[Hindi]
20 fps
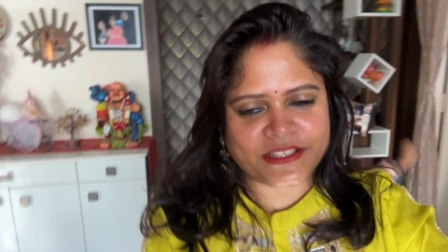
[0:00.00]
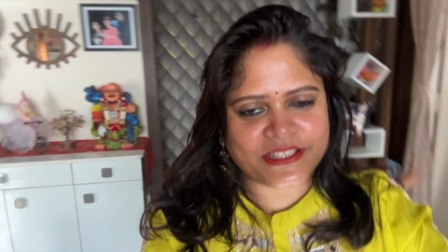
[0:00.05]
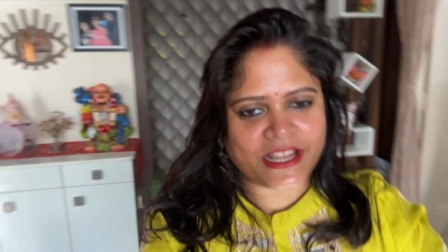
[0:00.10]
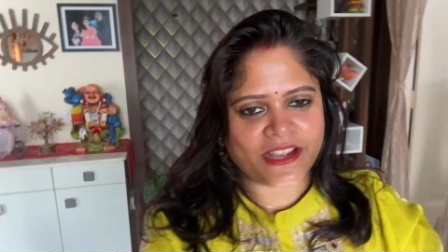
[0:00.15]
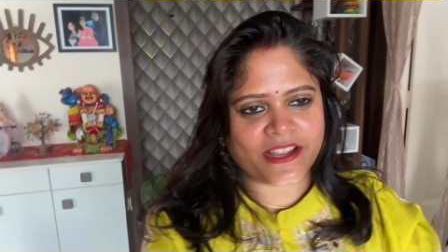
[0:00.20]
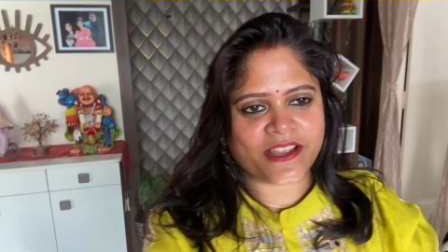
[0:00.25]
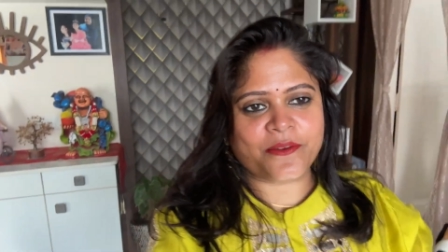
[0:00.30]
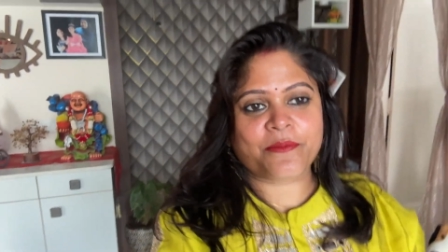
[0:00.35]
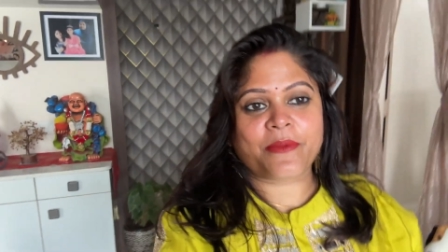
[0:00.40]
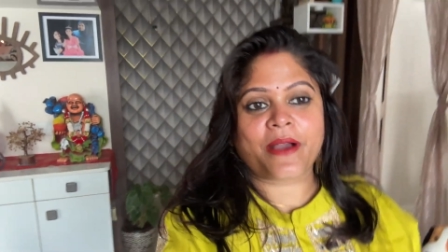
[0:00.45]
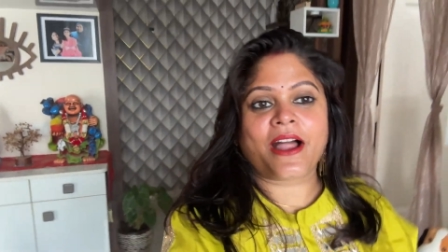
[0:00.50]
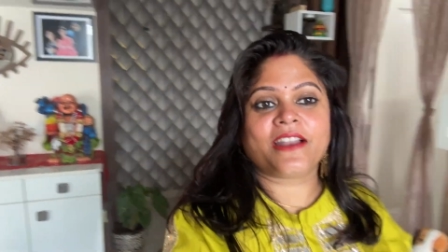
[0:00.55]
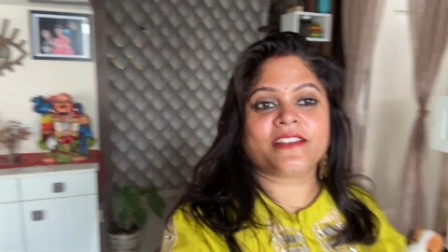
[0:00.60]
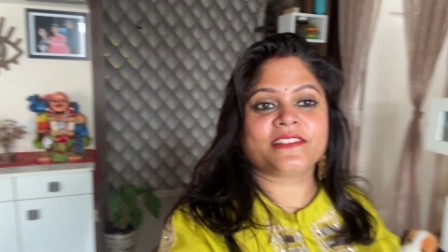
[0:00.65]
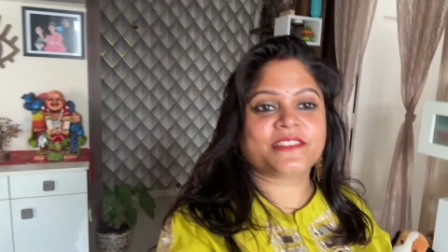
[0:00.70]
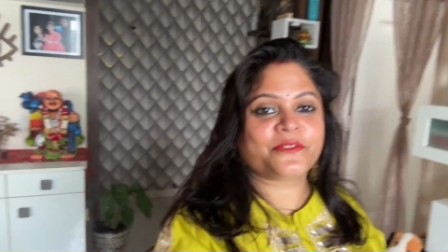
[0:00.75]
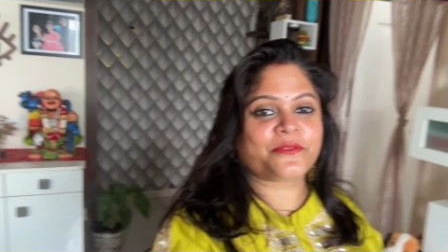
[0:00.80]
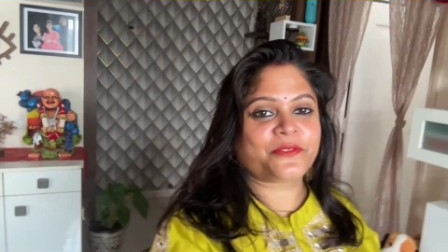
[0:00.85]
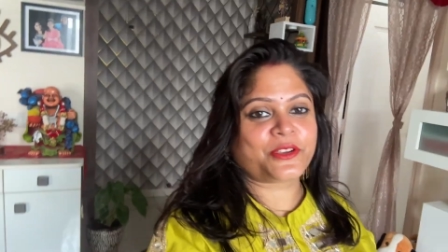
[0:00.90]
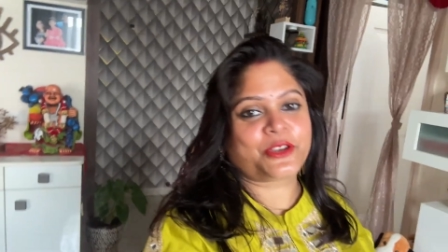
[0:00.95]
जाके बाहर
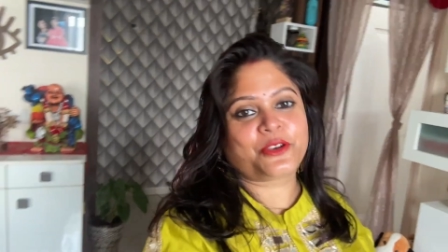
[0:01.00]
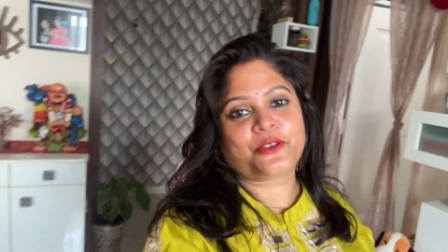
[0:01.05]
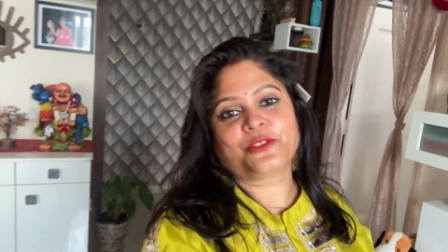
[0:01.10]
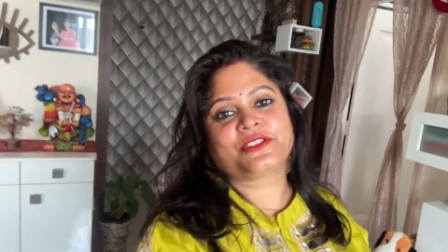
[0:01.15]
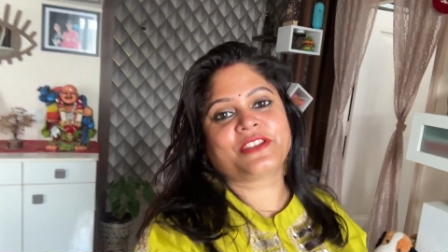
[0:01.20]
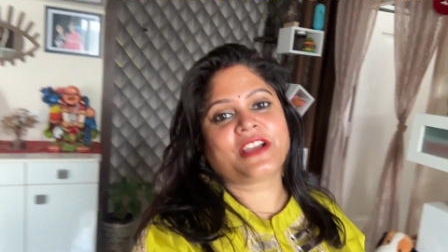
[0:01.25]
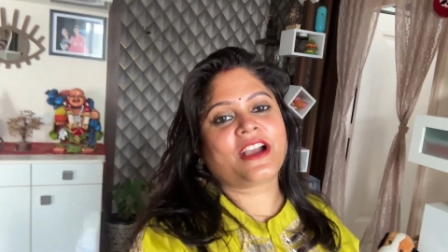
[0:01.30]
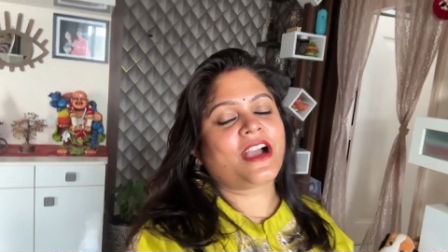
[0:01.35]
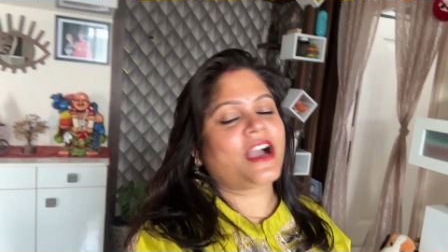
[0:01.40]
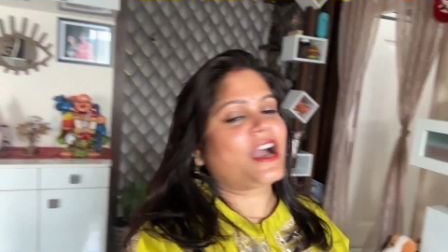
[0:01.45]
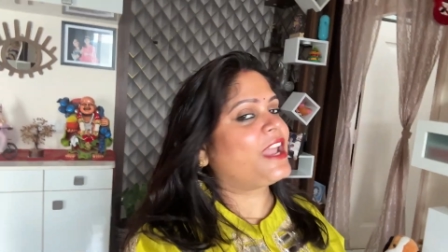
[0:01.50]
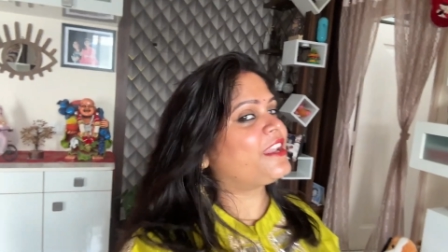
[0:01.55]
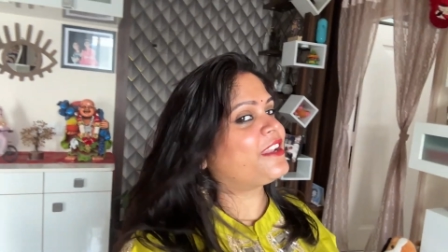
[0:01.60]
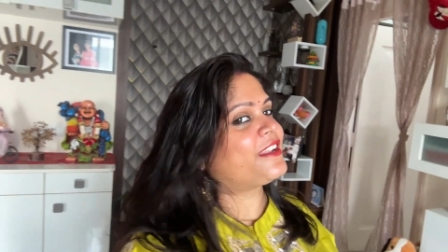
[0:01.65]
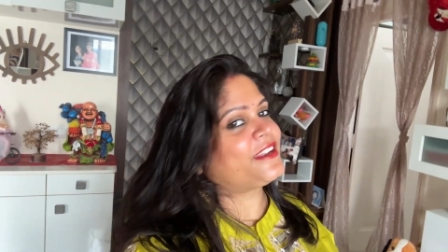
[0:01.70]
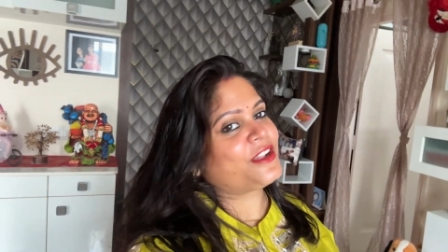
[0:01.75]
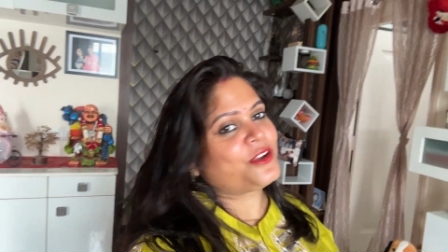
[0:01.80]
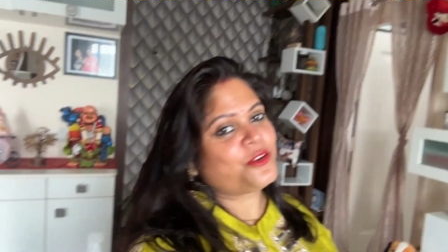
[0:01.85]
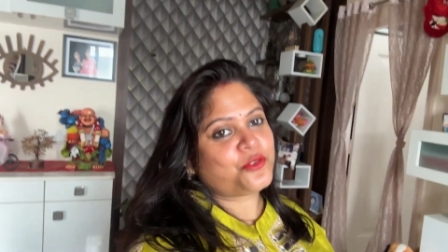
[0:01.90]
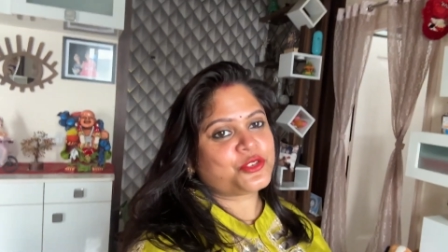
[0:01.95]
से फिर डोसा खा
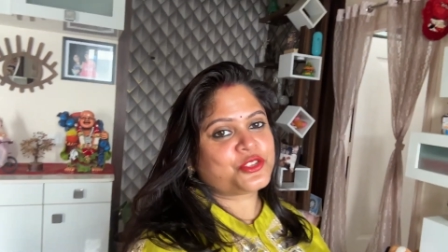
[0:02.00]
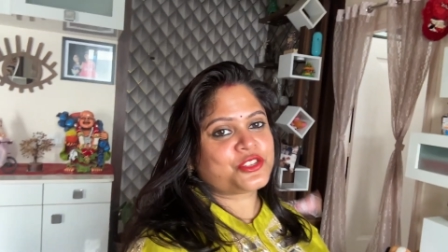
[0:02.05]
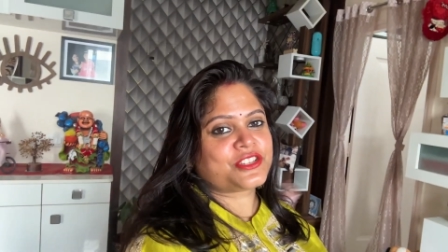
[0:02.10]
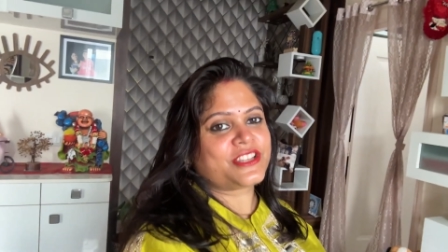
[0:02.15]
लेना कुछ हाँ,